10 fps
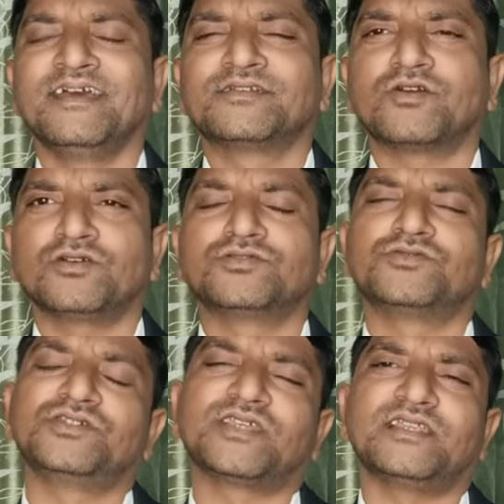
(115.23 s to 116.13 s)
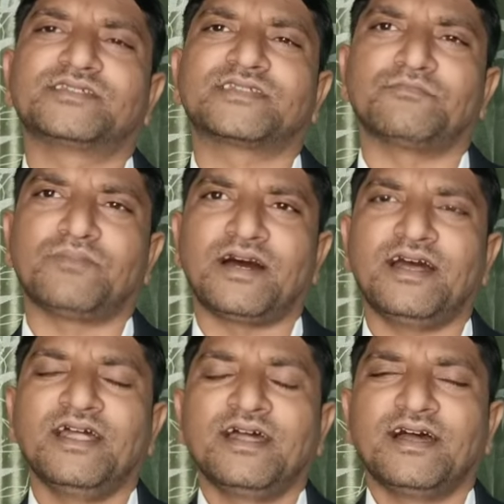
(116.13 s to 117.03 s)
নন জুডিশিয়াল স্ট্যাম্প বা
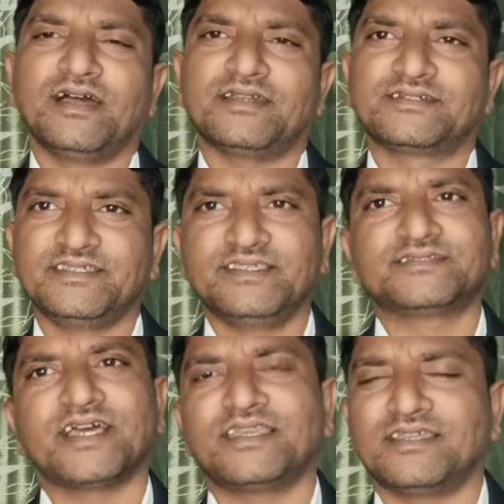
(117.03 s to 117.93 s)
ডিজিটাল